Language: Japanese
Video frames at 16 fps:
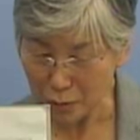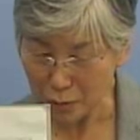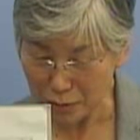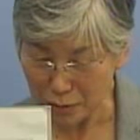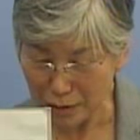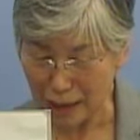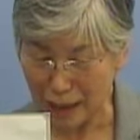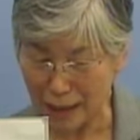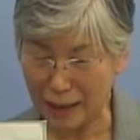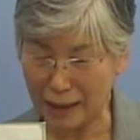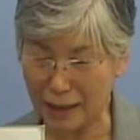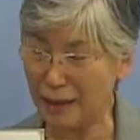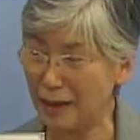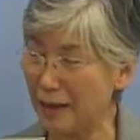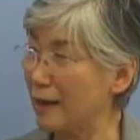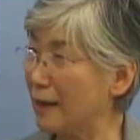それで
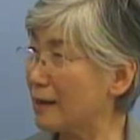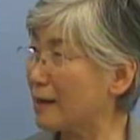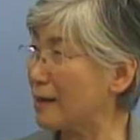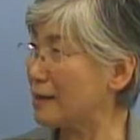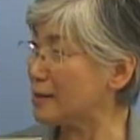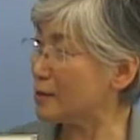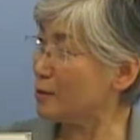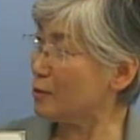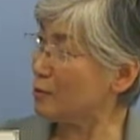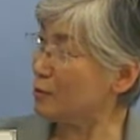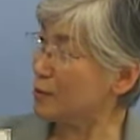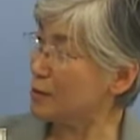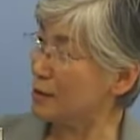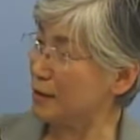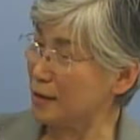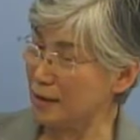守って
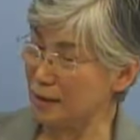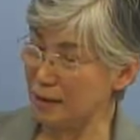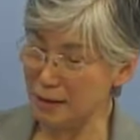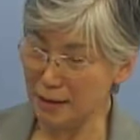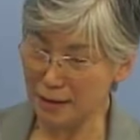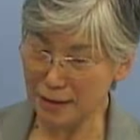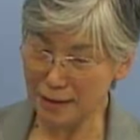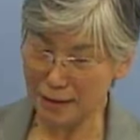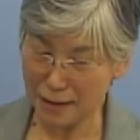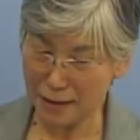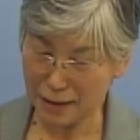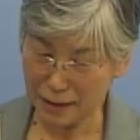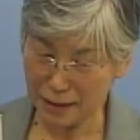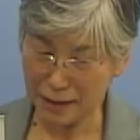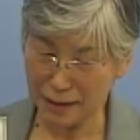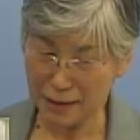活用してい
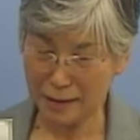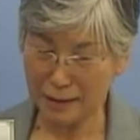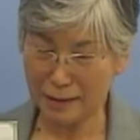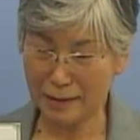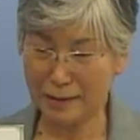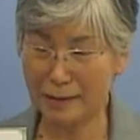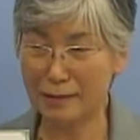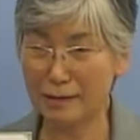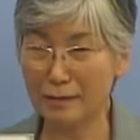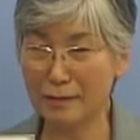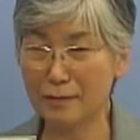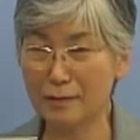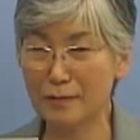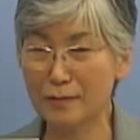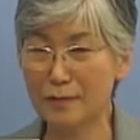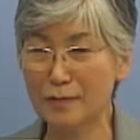ただいて文化
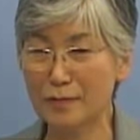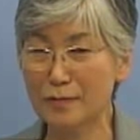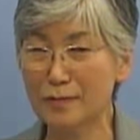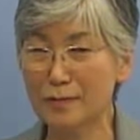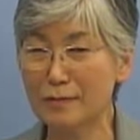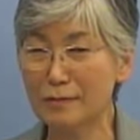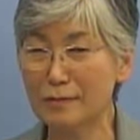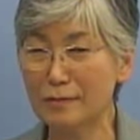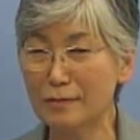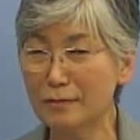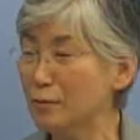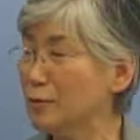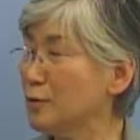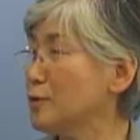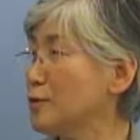財を使いなが